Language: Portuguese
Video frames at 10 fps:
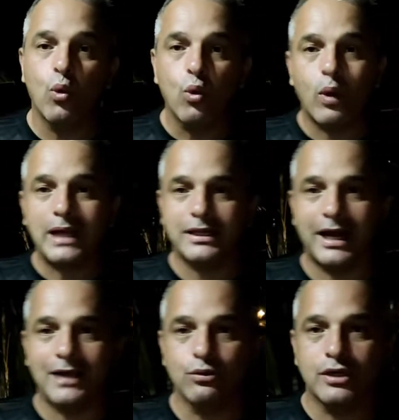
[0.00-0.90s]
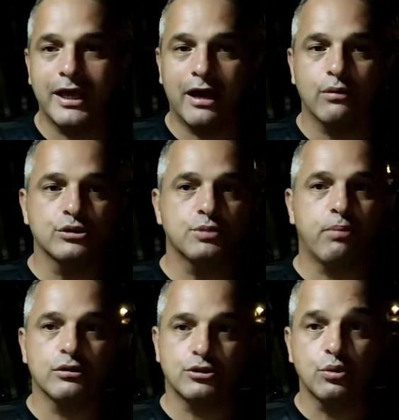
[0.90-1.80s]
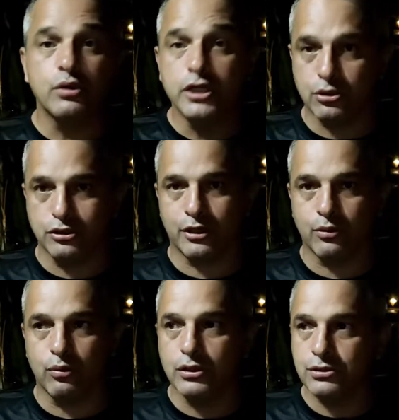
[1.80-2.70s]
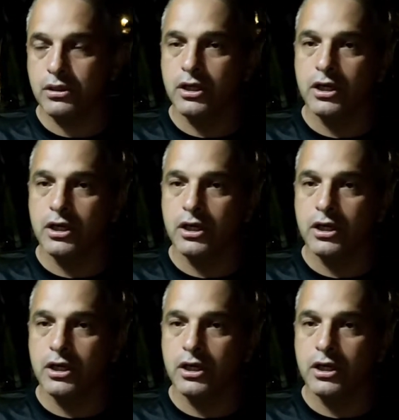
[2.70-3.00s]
é o quadrado, que é um dos pontos turísticos de Trancoso.